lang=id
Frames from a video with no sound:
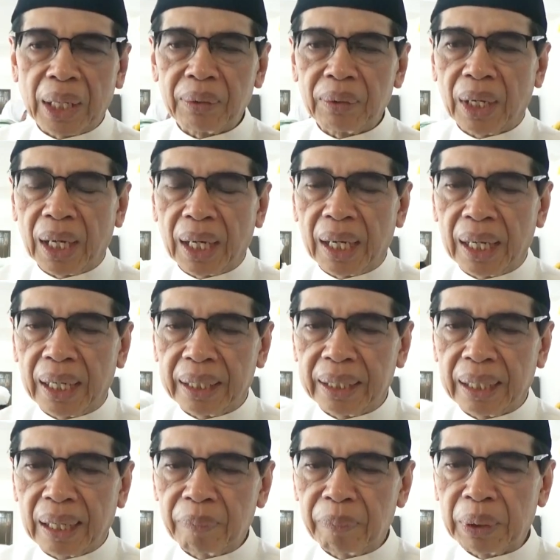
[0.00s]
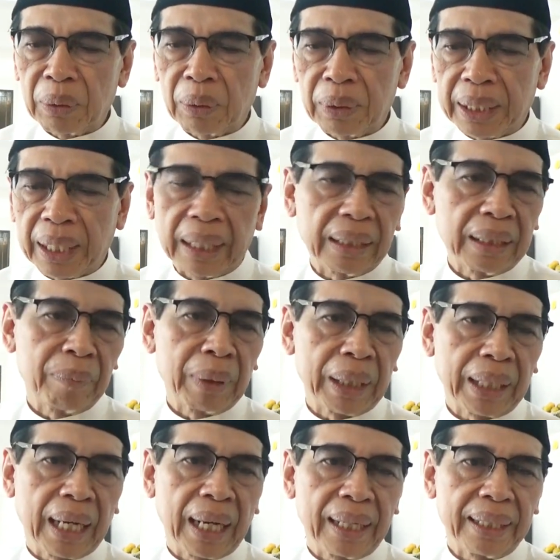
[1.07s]
Adha yang penuh dengan
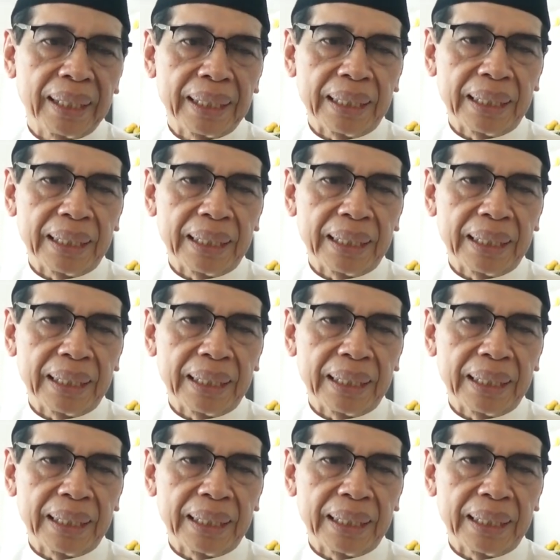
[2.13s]
keberkahan.